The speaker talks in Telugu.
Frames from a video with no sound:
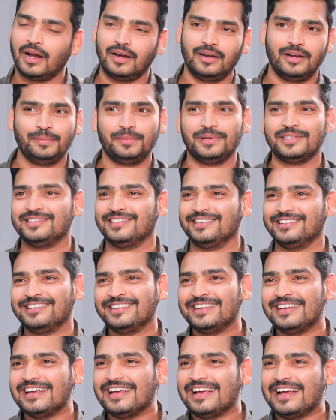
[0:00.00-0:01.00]
హండ్రెడ్ పర్సెంట్
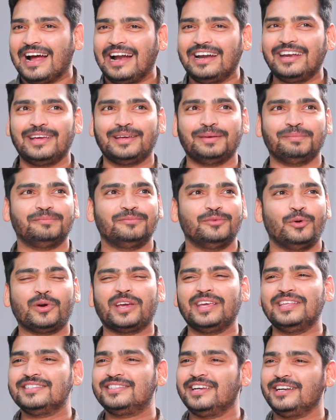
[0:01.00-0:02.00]
అంటే ఒక
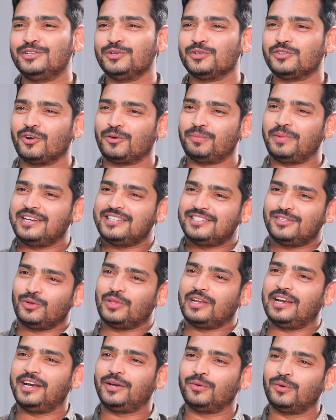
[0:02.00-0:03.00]
ఇన్సిడెంట్ చూసి ఒక మనిషిని
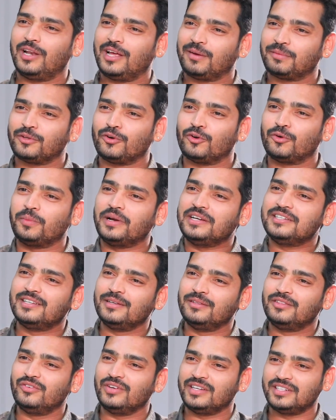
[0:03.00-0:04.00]
వదిలేయటం లేకపోతే ఒక
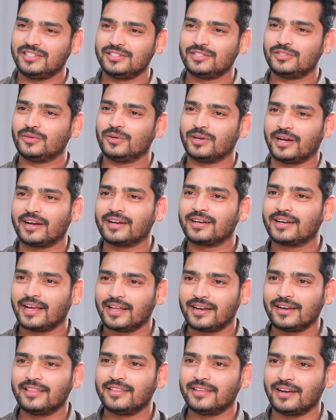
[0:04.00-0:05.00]
మనిషిని ద్వేషించడం కరెక్ట్ గా
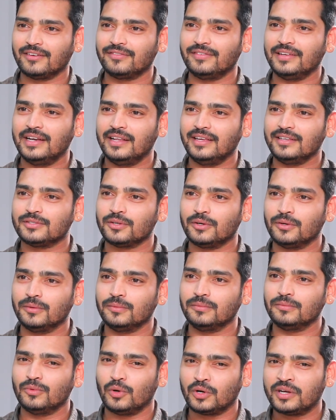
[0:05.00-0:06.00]
అనేది నా ఫీలింగ్ సో
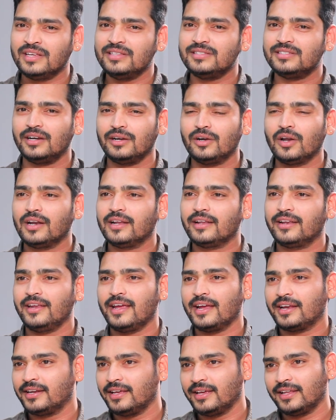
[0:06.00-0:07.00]
ఒక ఇన్సిడెంట్లో అలా
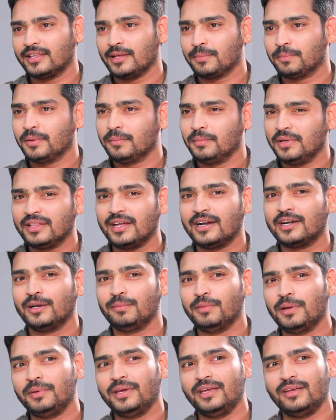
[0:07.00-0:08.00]
రియాక్ట్ అయ్యారు తప్ప మిగతా
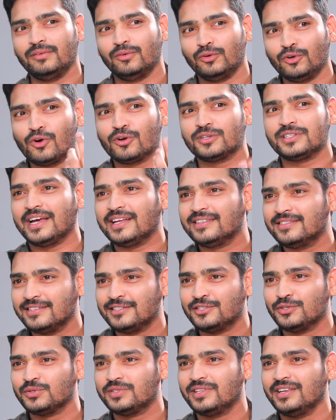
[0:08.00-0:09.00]
అట్లా మేబీ ఇంకొక ఛాన్స్
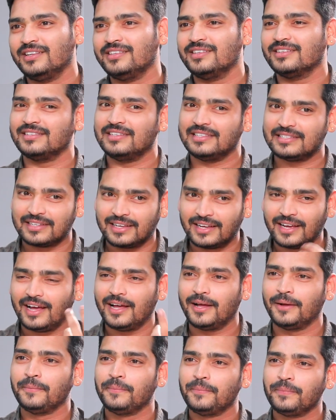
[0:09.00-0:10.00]
ఇచ్చి చూస్తే నిజంగా
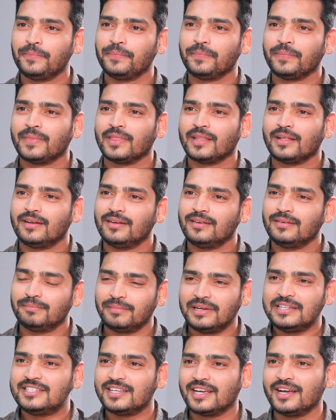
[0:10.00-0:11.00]

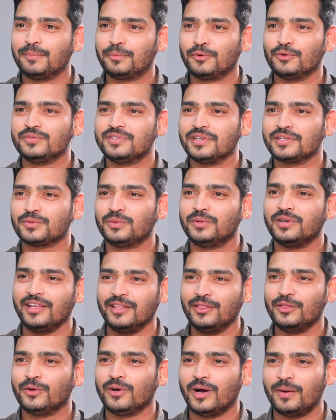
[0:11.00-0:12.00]
మంచిగా ప్రూవ్ చేసుకుంటే
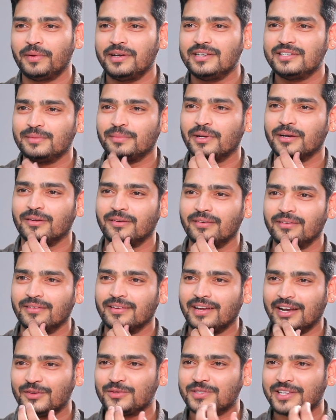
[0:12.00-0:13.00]
ఎందుకు ఆ మనిషిని మనం
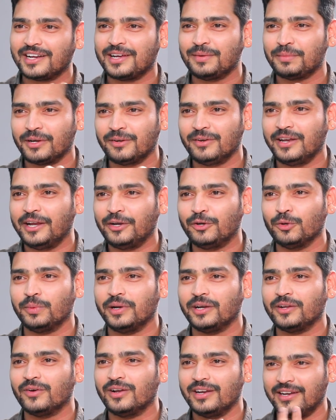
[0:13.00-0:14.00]
అనవసరంగా మనం నెగిటివ్
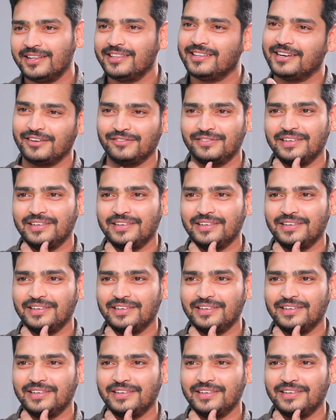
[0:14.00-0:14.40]
పెట్టుకోవాలి అనేది నా